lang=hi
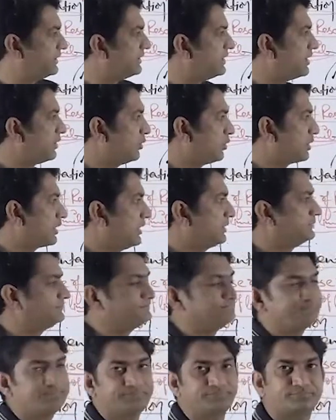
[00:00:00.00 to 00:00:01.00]
आइडिया होगा
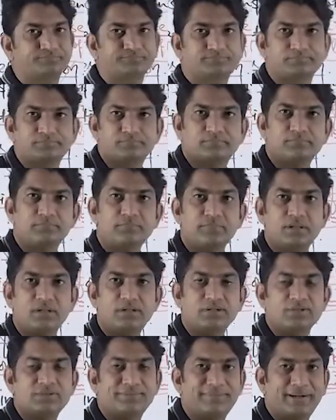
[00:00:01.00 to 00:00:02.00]

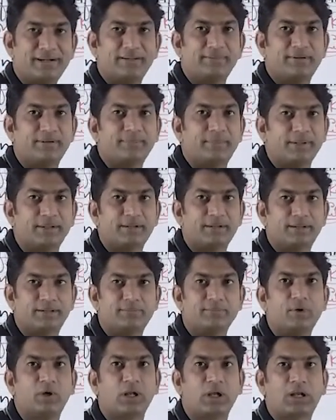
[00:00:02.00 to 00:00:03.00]
जो मेडिवल पीरियड
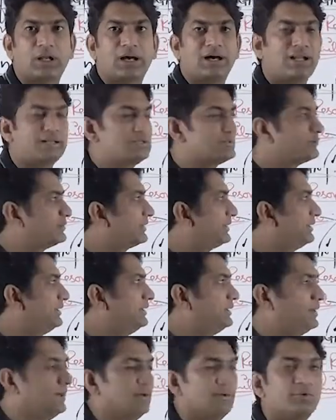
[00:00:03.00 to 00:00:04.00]
है मुगल काल जो है
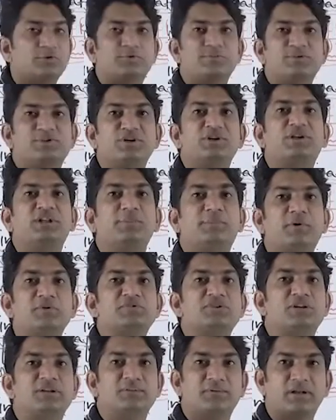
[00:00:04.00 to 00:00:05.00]
उसमें चिट्ठी
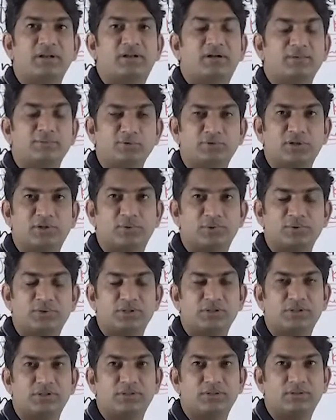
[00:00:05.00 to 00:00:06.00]
पहुंचाने वाले कबूतर
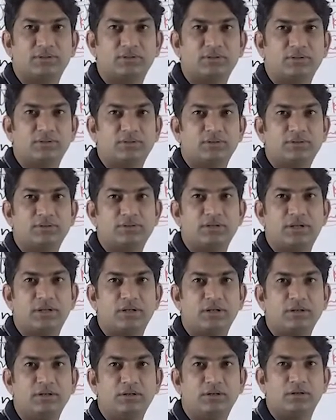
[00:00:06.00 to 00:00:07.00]
होते थे ठीक है
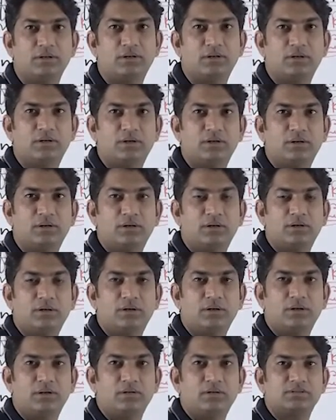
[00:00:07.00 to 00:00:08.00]
ना
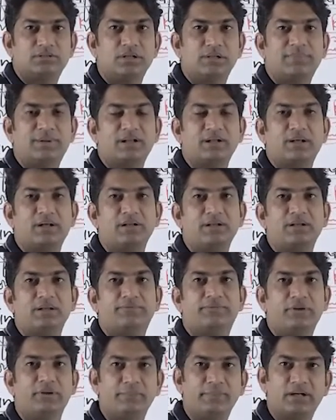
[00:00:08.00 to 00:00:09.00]
सलमान खान की
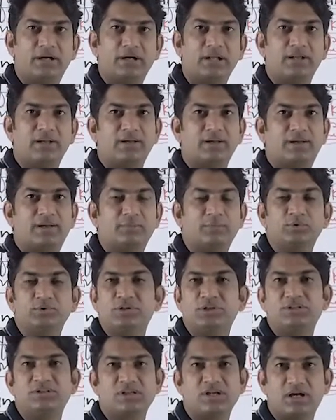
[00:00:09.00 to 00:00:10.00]
फिल्म में गाना है
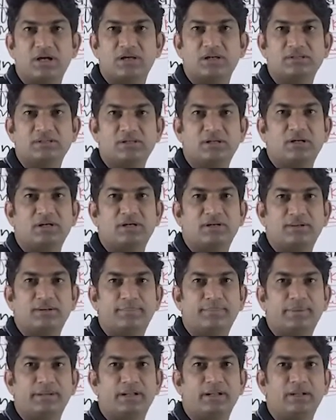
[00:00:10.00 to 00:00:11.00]
कबूतर जा जा
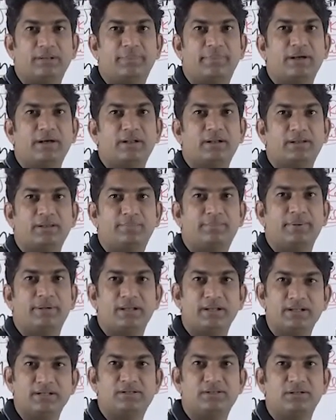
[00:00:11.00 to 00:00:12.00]
पहले प्यार की
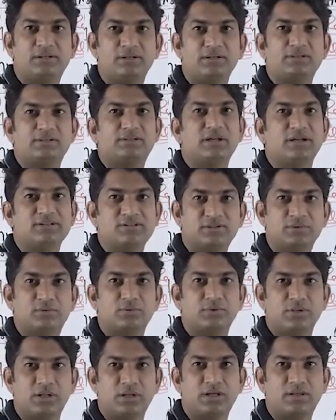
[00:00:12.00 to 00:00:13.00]
पहली चिट्ठी साजन
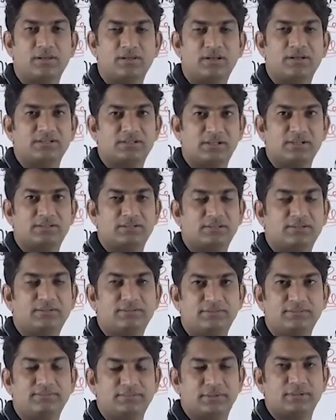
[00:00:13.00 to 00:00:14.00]
को दिया ऐसा ऐसा
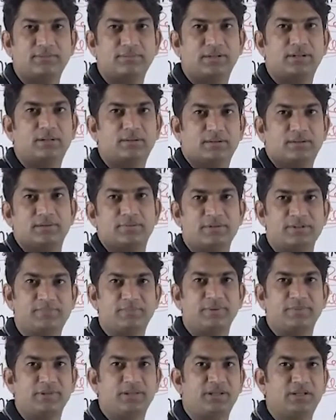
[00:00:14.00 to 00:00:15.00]
मतलब मैंने
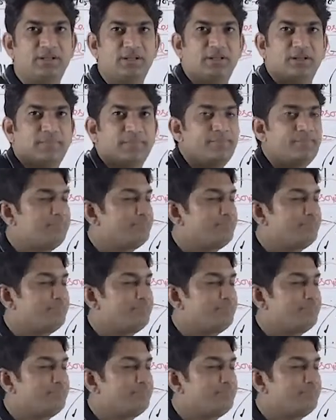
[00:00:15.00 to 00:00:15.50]
बचपन में देखी है